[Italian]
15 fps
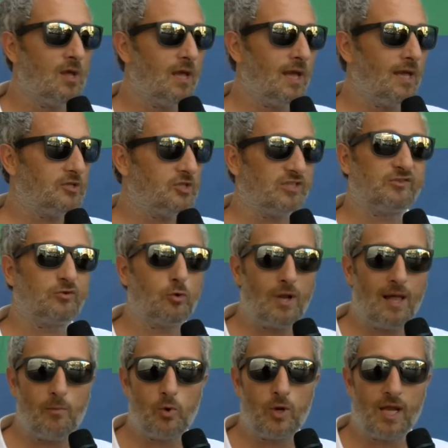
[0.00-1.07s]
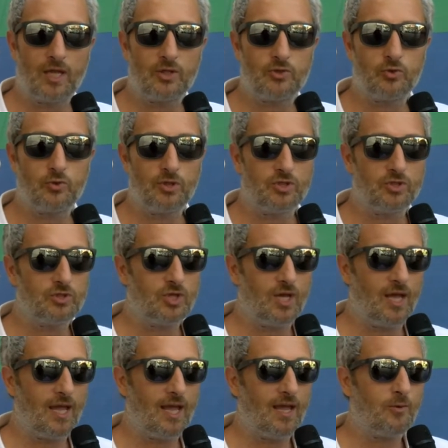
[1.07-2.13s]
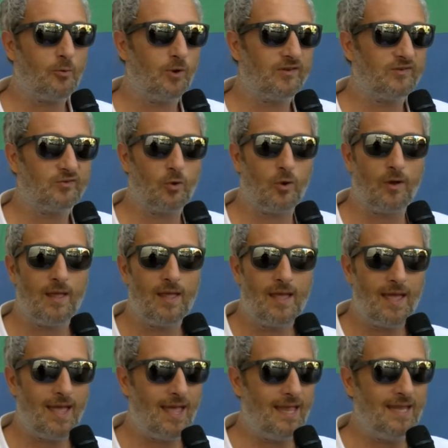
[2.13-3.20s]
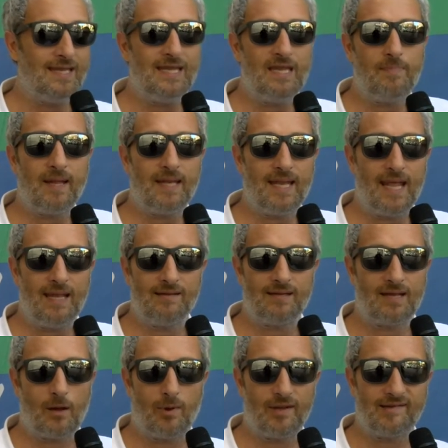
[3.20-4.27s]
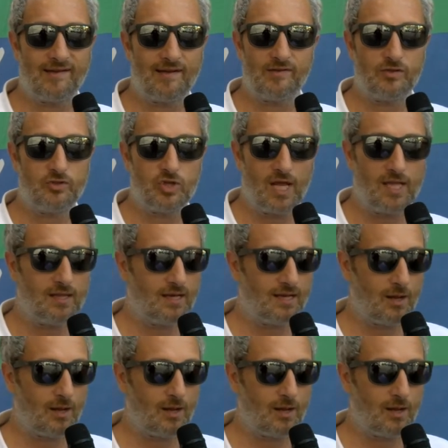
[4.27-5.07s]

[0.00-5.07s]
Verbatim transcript: eh, c'è solo l'amore che ci unisce e questo è indipendente da qualsiasi genere,